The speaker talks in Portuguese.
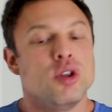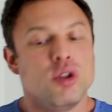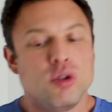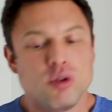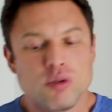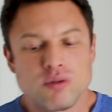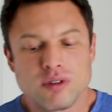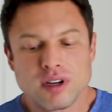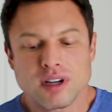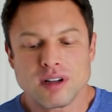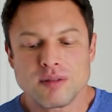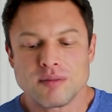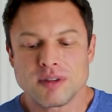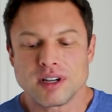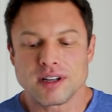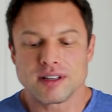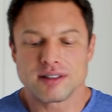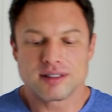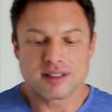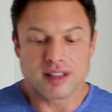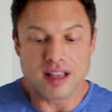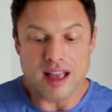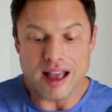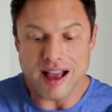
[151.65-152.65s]
Nunca
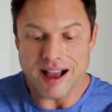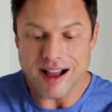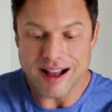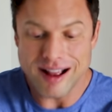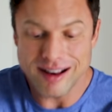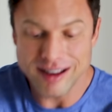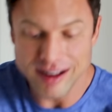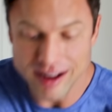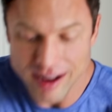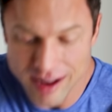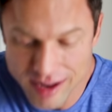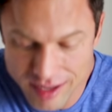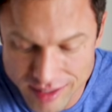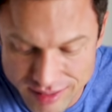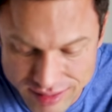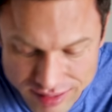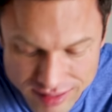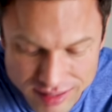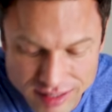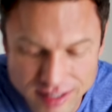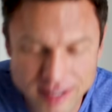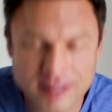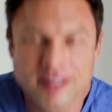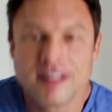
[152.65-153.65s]
mais.
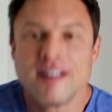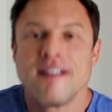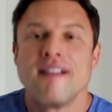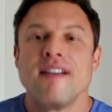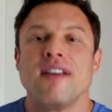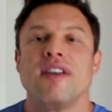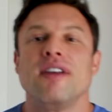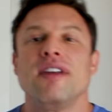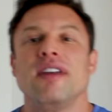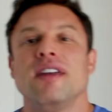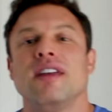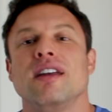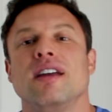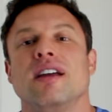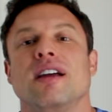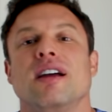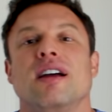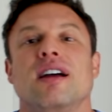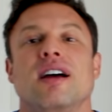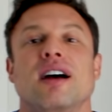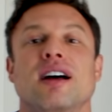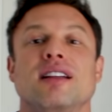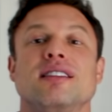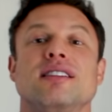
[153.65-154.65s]
Aliás,
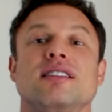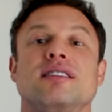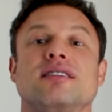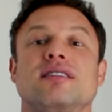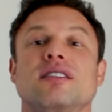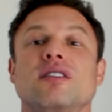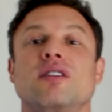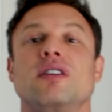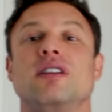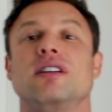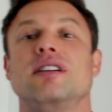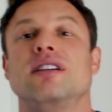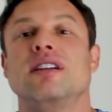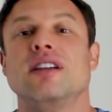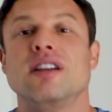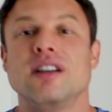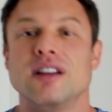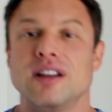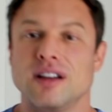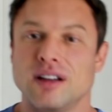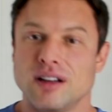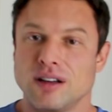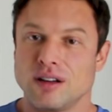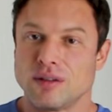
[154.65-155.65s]
atenção aí,
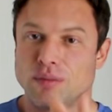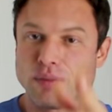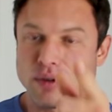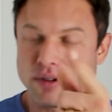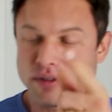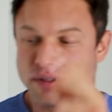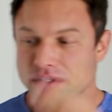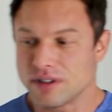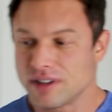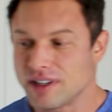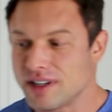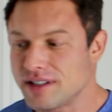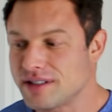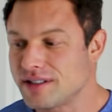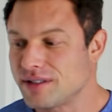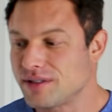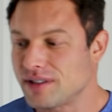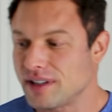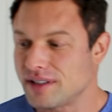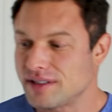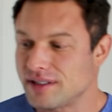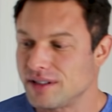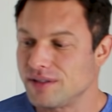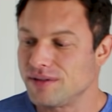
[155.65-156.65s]
profissionais de
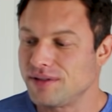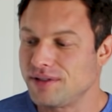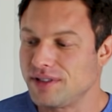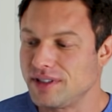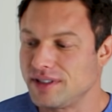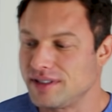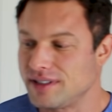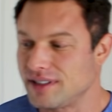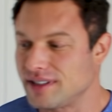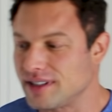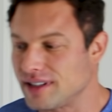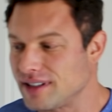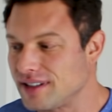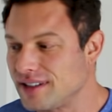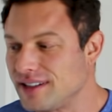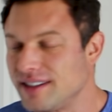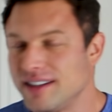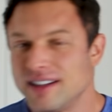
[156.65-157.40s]
educação física.